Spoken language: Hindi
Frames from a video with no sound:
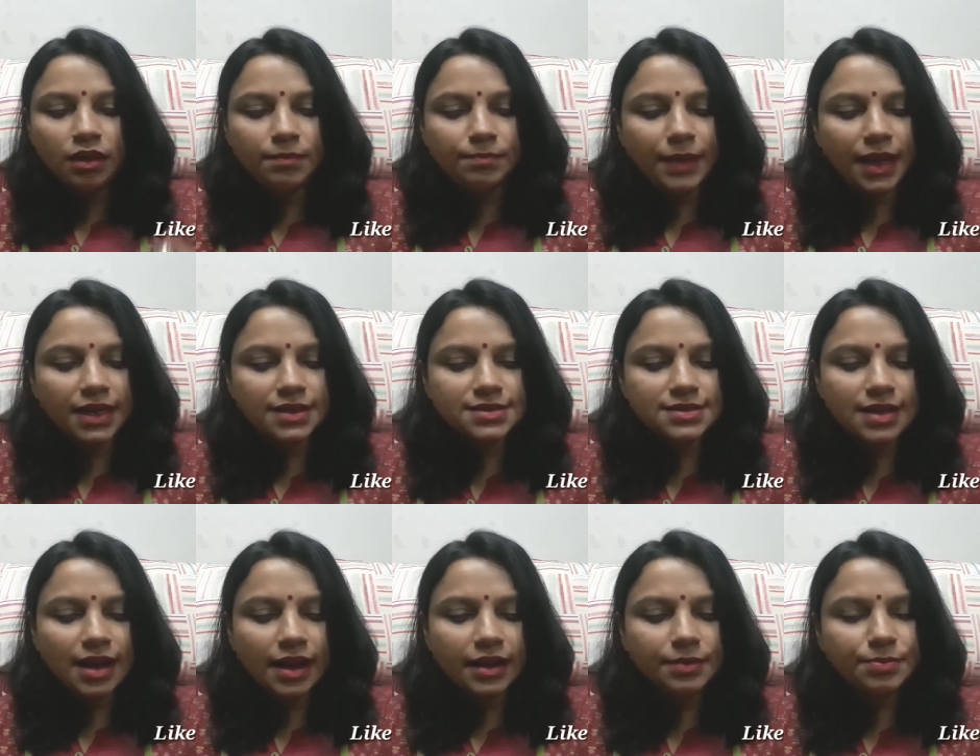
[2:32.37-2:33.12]
मैं
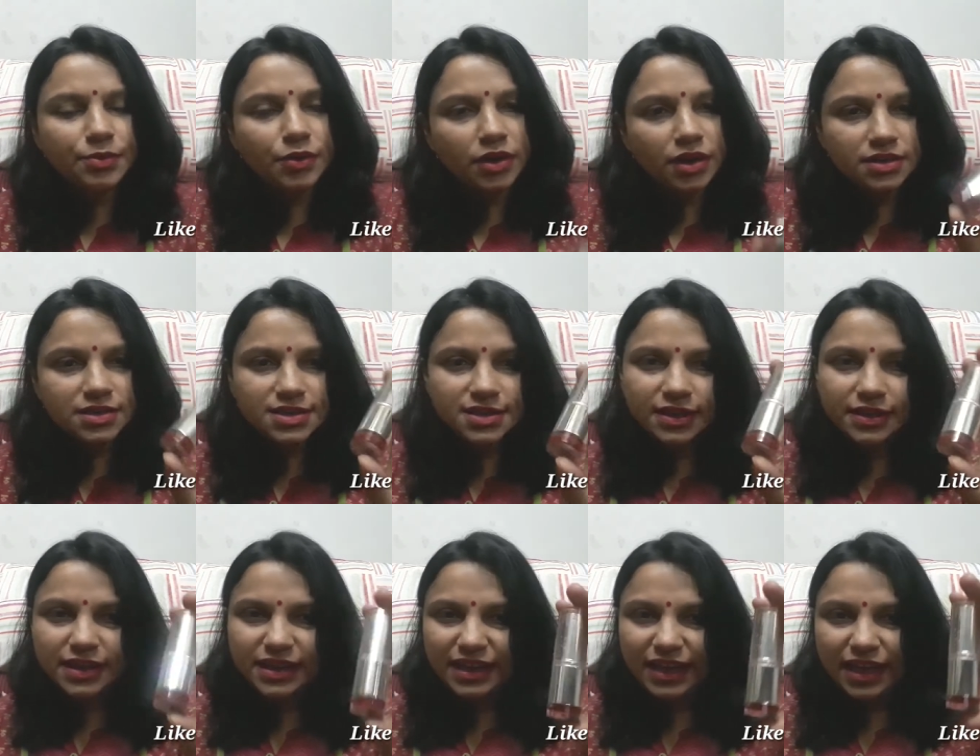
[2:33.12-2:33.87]
सारी प्रोडक्ट्स की
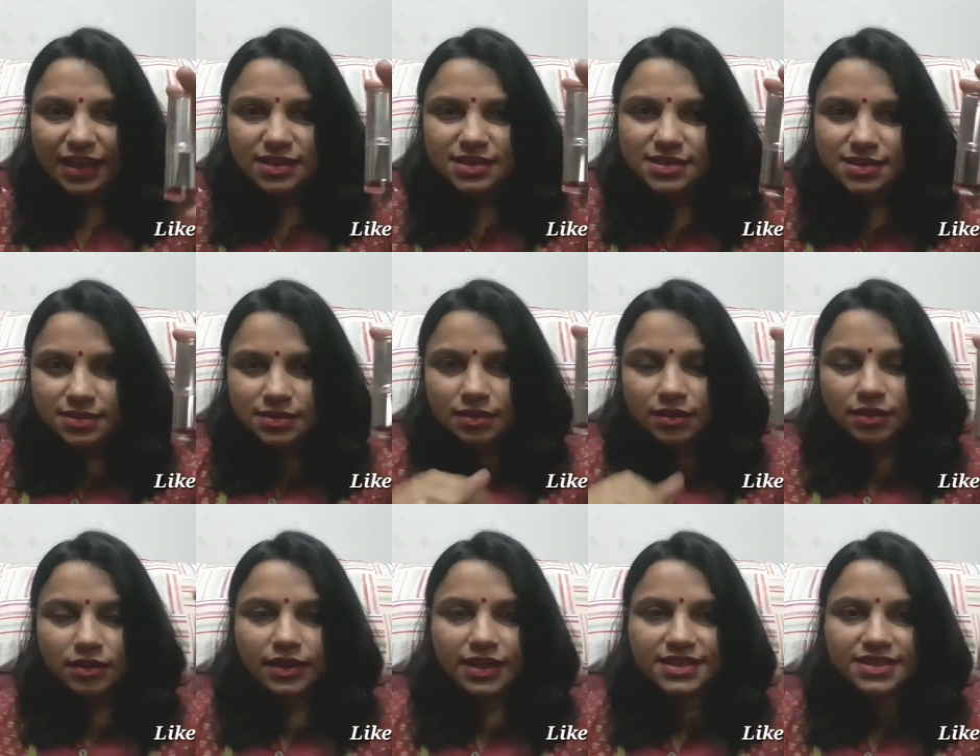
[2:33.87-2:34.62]
डिटेल्स
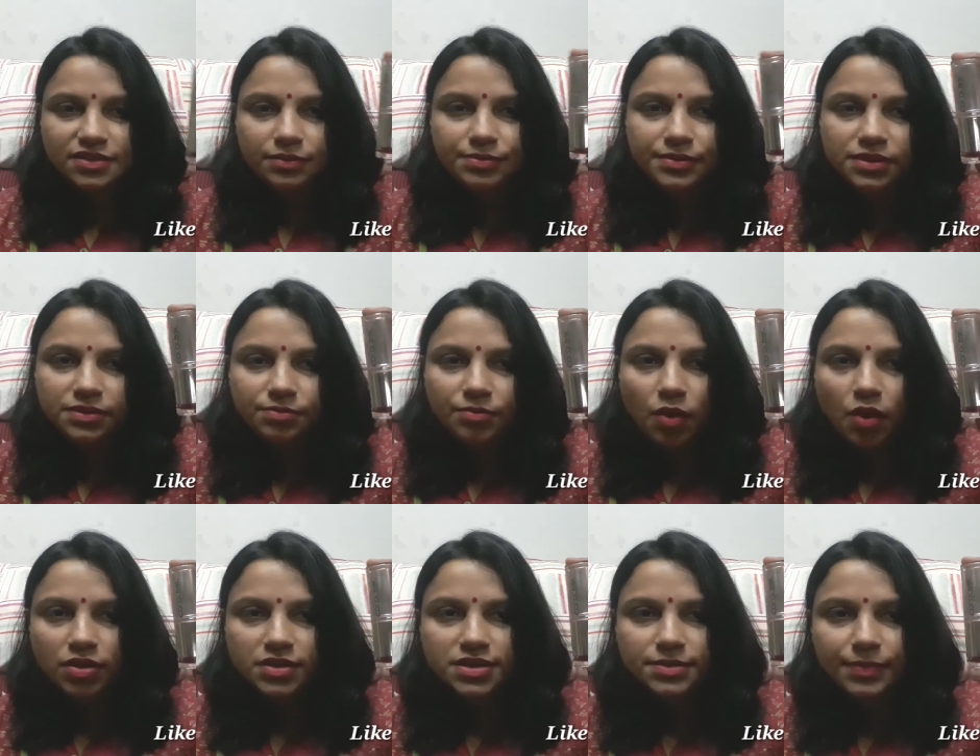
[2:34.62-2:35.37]
डिस्क्रिप्शन
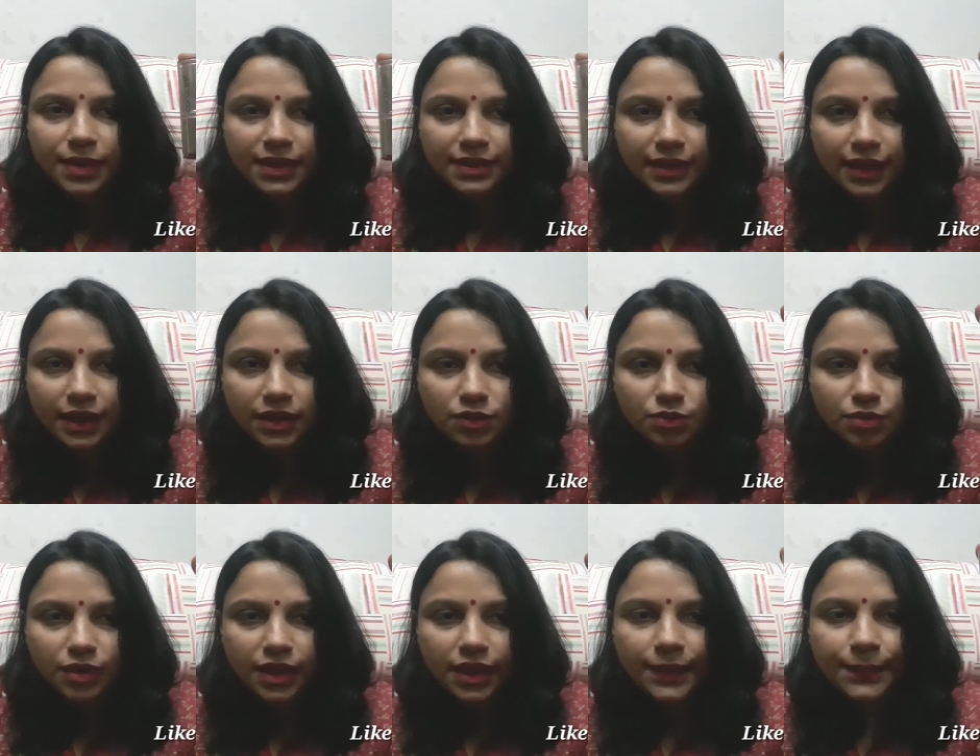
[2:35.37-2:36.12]
बॉक्स में दे
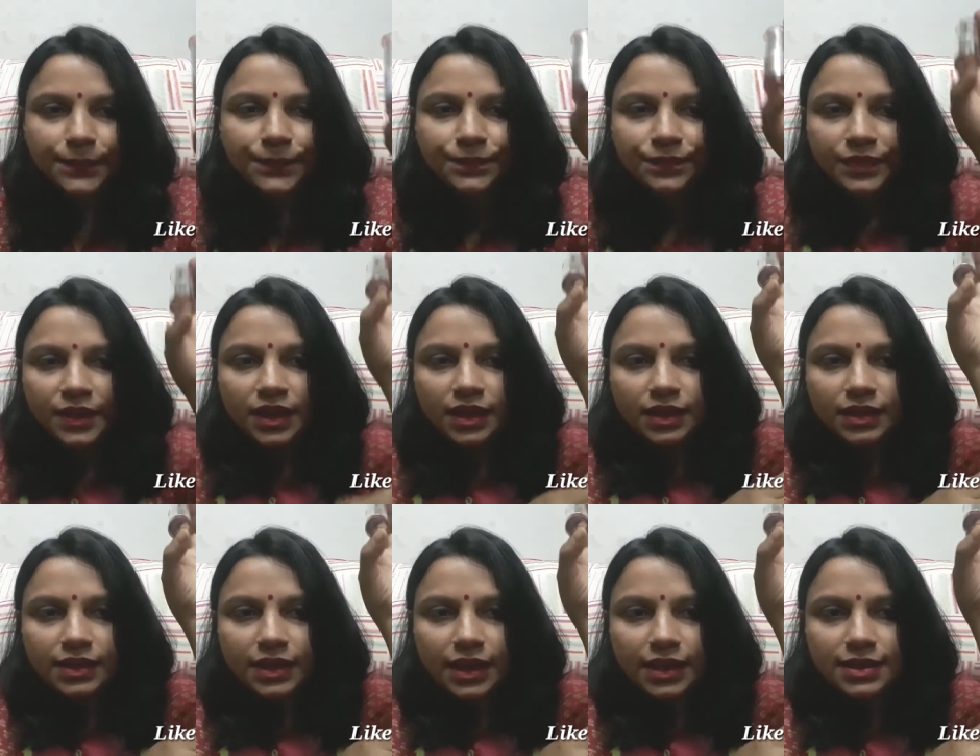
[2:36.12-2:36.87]
दूँगी
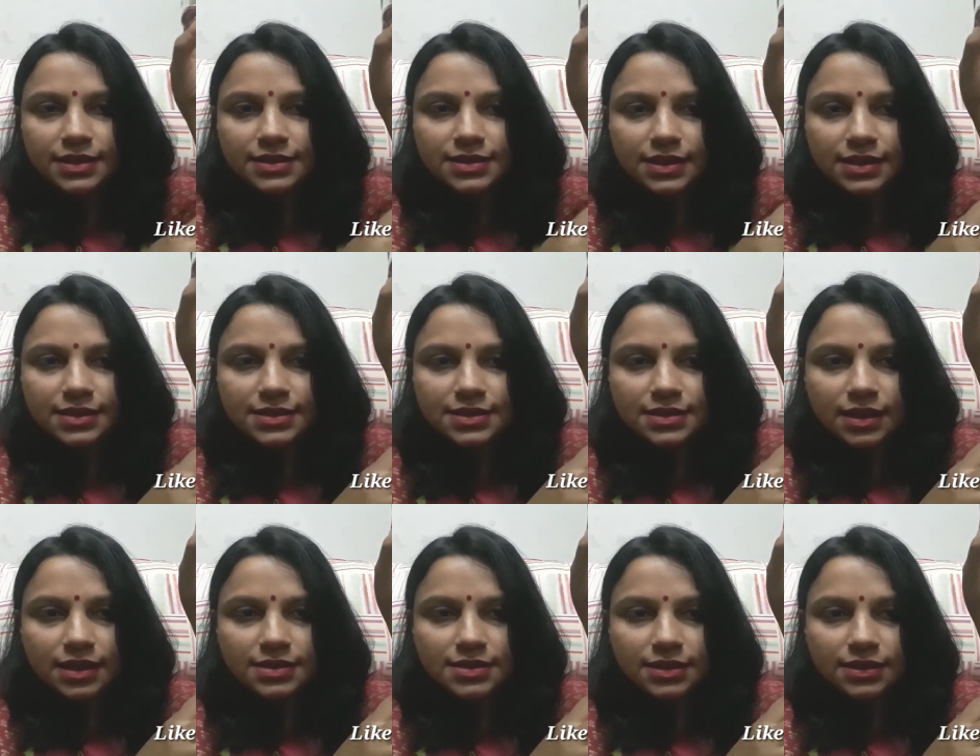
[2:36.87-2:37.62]
ये इस इस
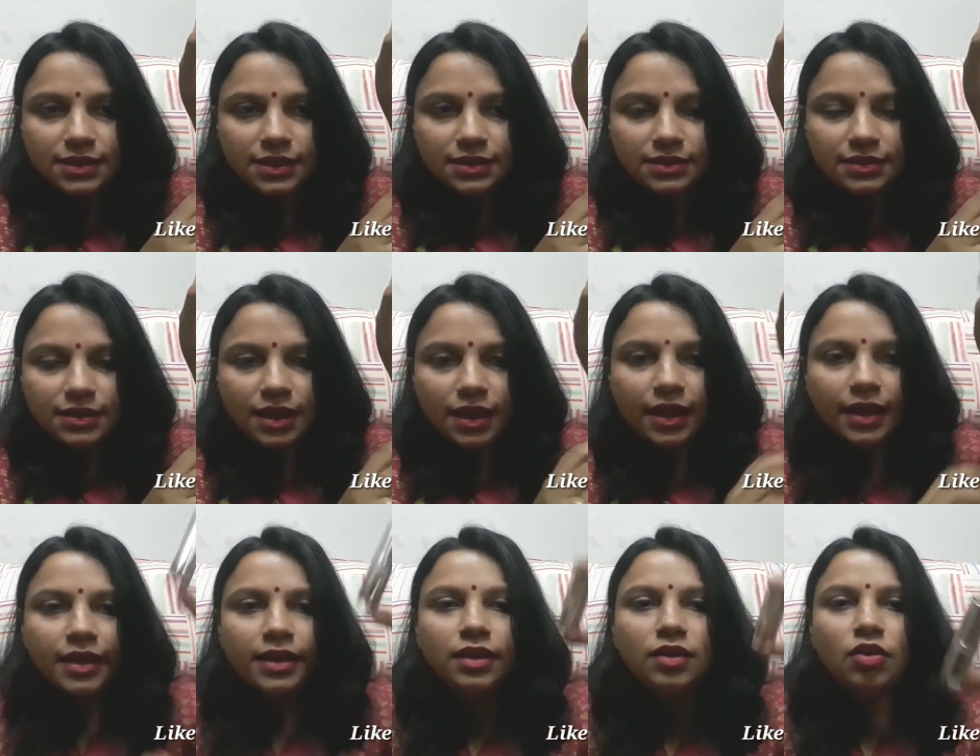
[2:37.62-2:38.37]
तरह से दिखता
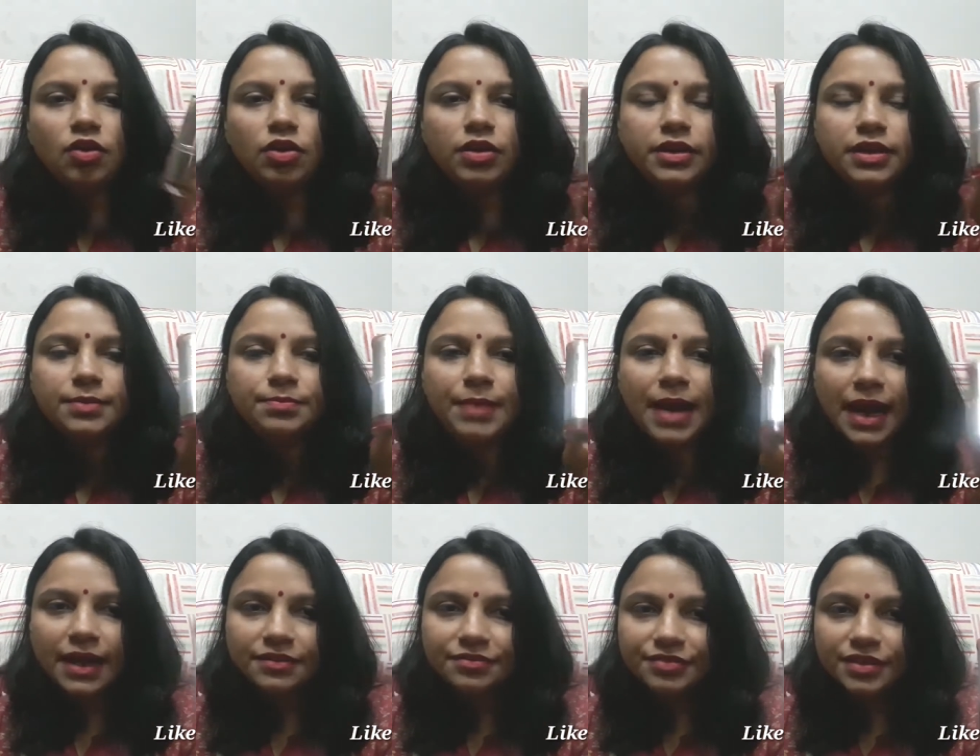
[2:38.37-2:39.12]
है और ये
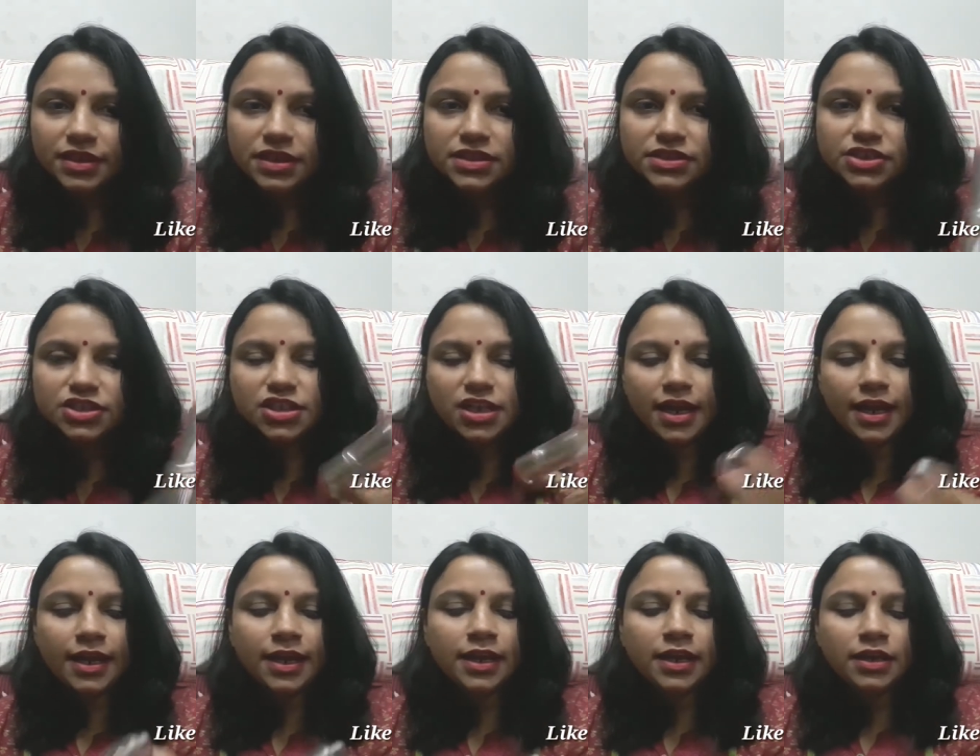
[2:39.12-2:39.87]
मैट फिनिश है